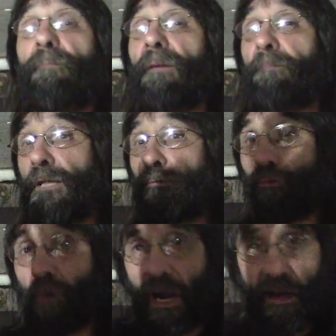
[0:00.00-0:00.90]

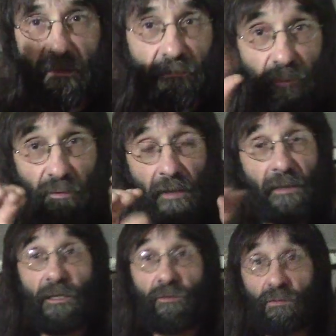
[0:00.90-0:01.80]
perpetúa, por
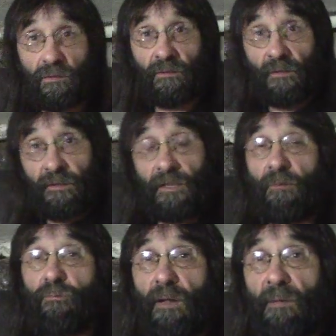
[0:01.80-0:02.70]
decirlo de
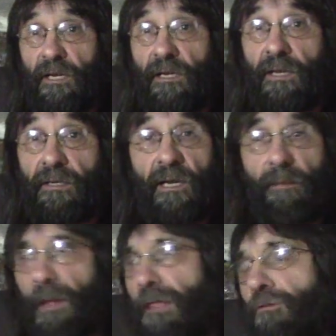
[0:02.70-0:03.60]
alguna manera, en el
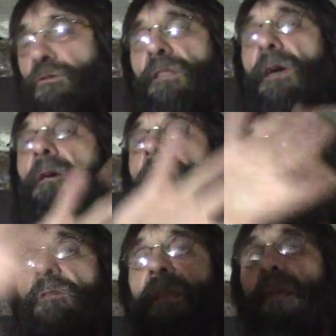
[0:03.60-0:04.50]
espacio, da
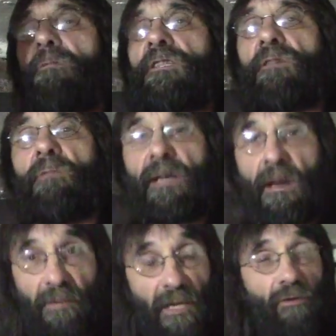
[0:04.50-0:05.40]
cada vez se van
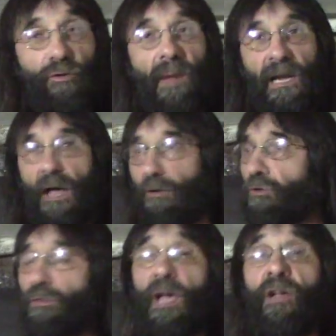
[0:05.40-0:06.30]
abriendo más las
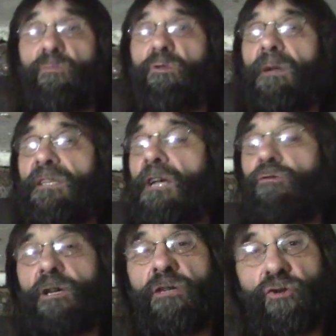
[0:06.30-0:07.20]
ondas, como pasa
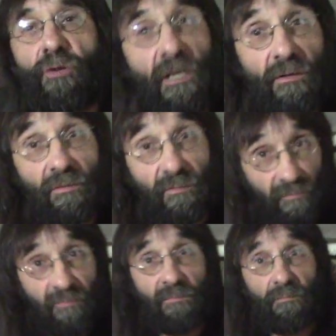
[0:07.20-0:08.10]
con el sonido,
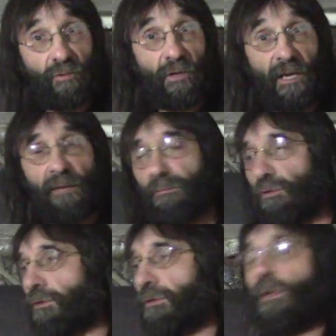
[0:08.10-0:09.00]
por
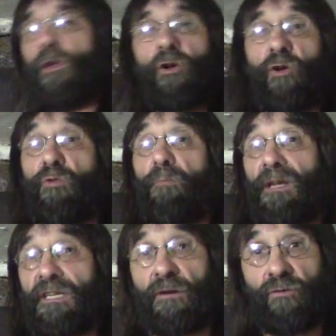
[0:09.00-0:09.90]
ejemplo, como
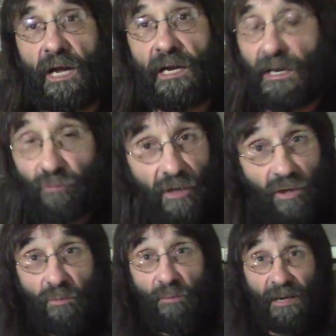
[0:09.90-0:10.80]
pasa con la calor y
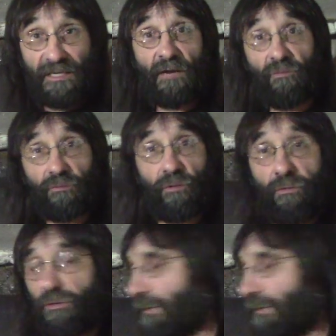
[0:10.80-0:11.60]
como pasa con todo